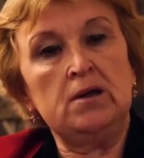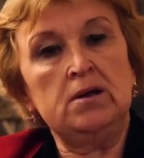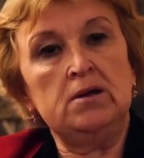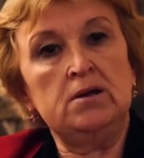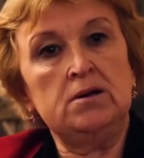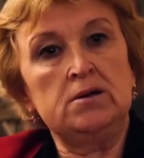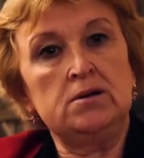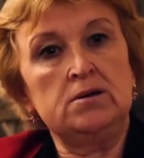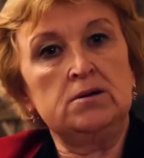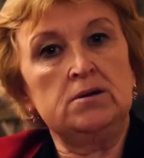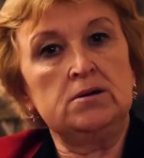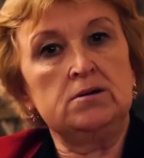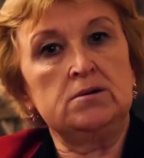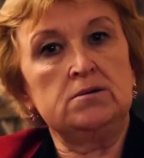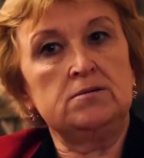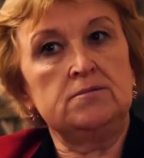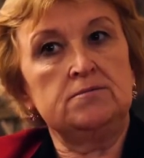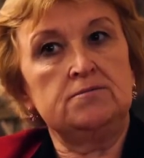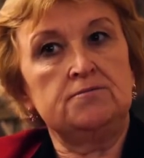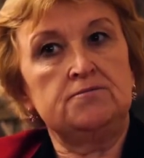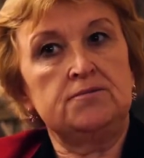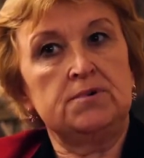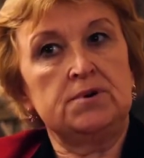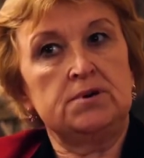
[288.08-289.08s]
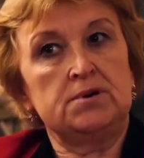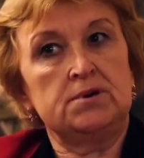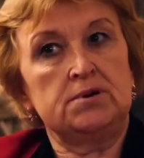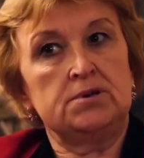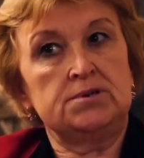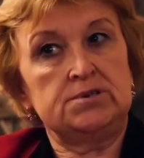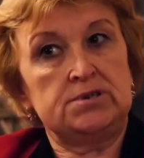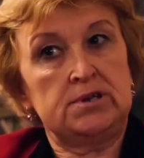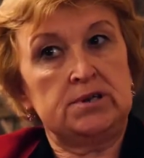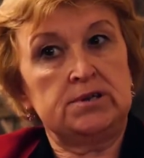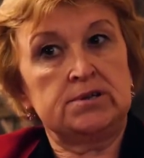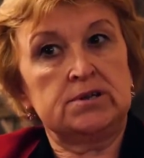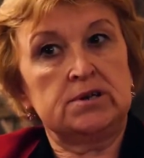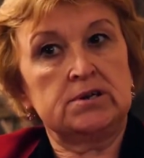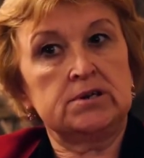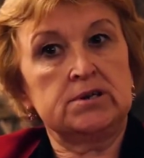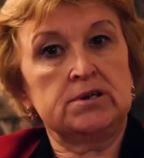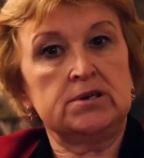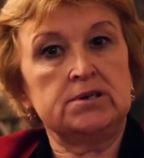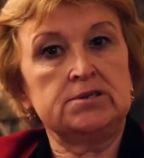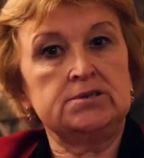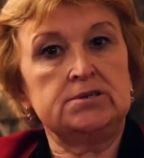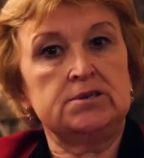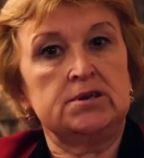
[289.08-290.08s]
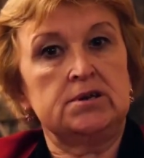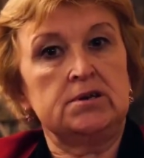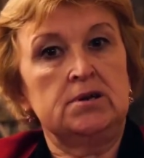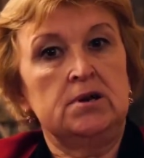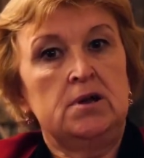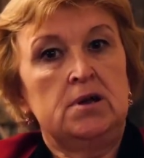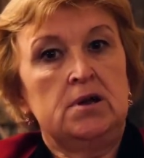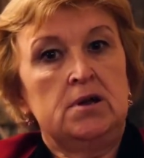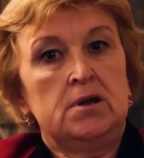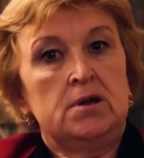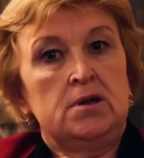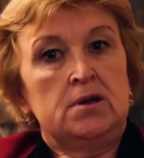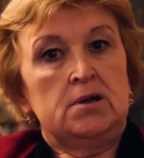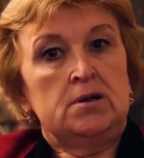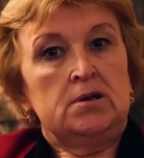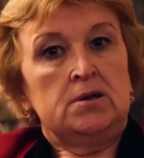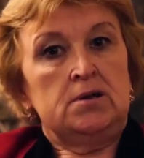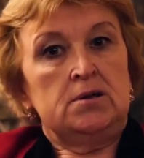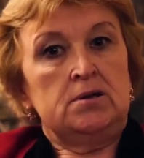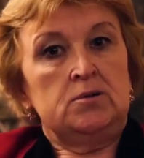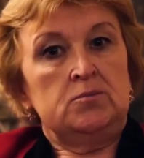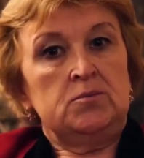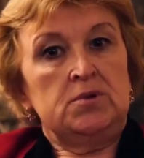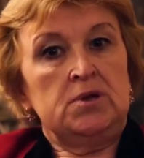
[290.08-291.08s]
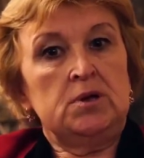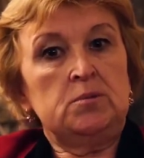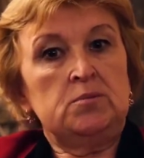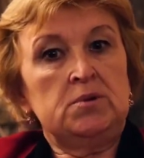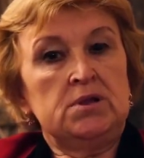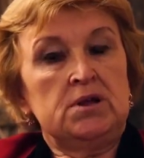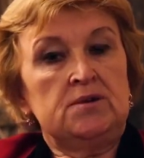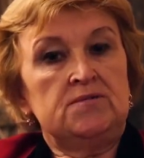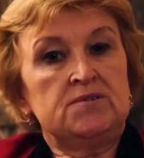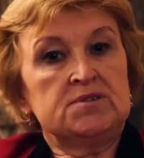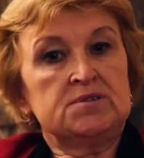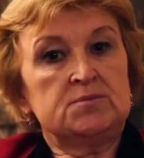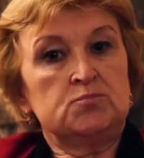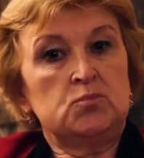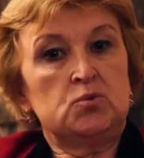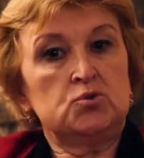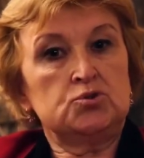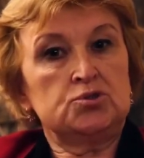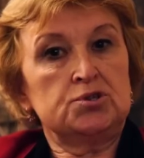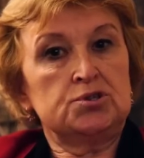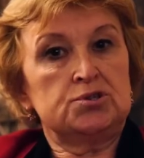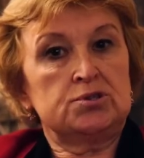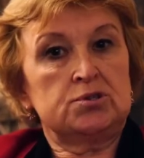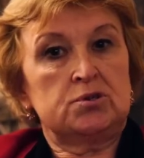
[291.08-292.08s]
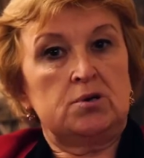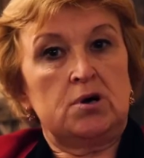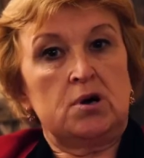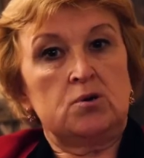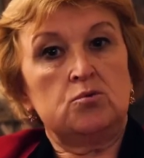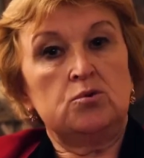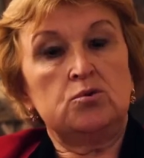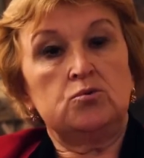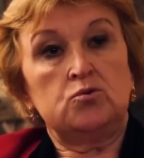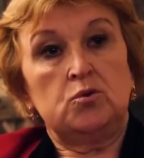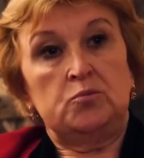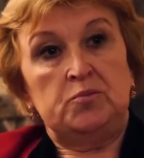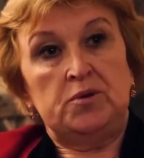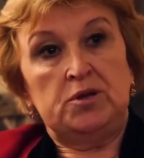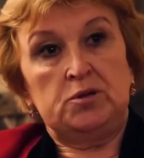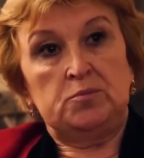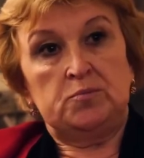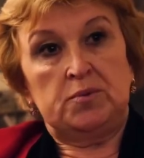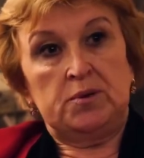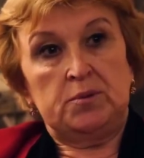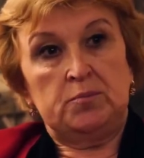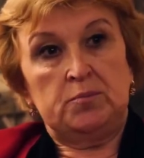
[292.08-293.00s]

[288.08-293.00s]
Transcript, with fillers: а, в Зеленограде, и у меня была возможность, какой купить